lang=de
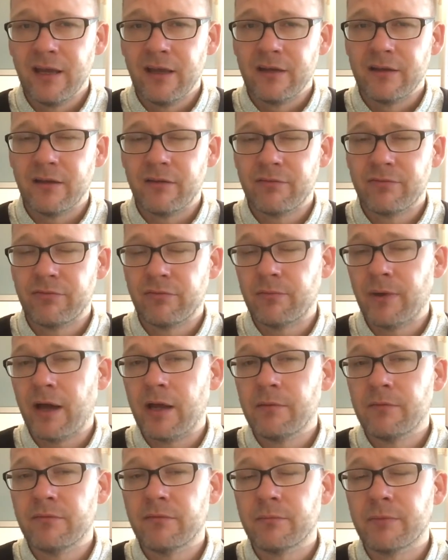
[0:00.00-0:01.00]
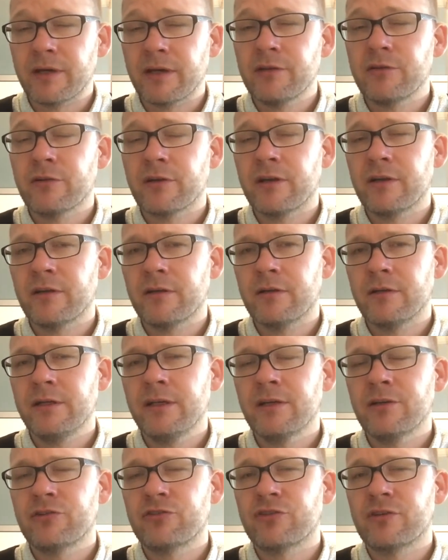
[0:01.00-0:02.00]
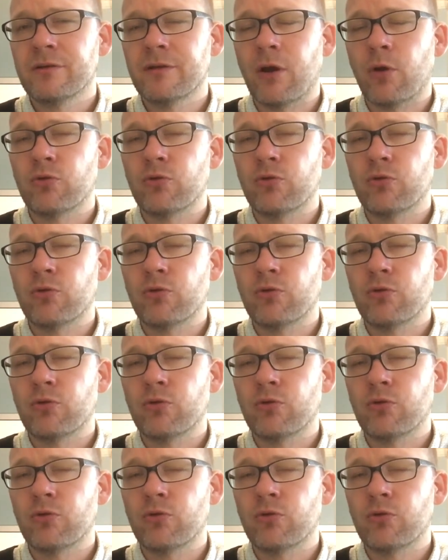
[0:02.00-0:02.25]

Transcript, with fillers: Das ist von einem irischen